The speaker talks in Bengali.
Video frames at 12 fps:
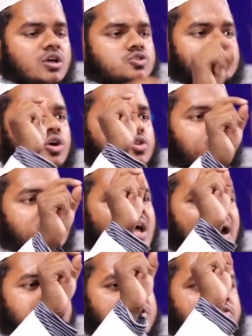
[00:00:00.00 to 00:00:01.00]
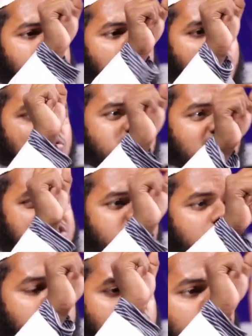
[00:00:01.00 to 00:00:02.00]
যত তাবিজ কবজ আছে
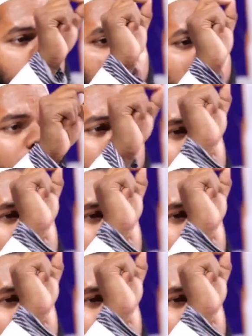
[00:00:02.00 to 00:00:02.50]
যত কবর